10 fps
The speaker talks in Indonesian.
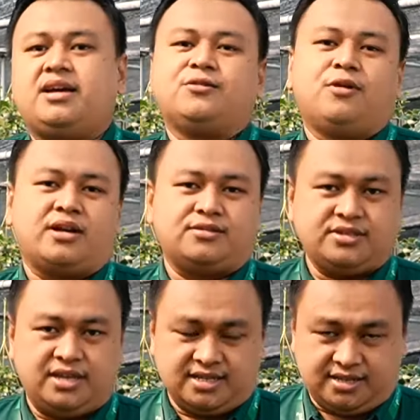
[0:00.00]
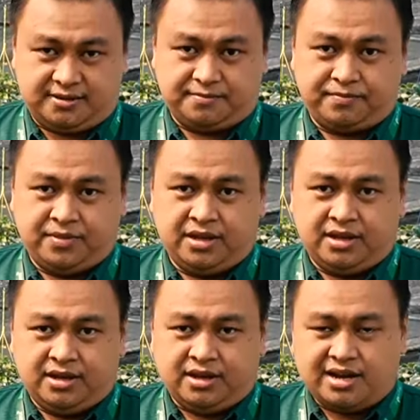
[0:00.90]
yang 200 GSM.
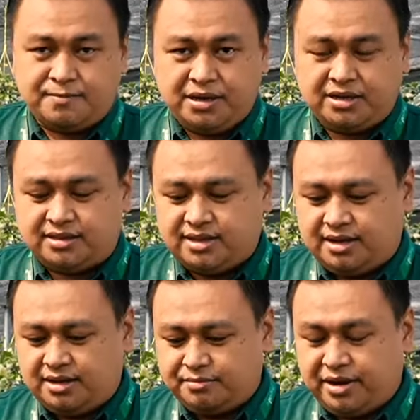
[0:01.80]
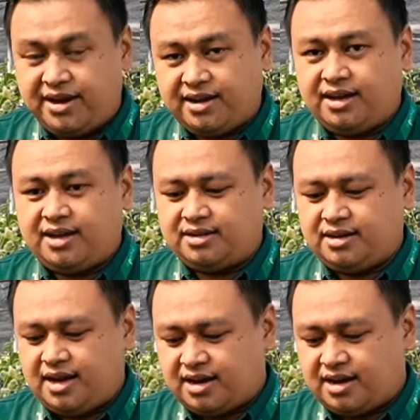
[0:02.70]
Kenapa kita bedakan?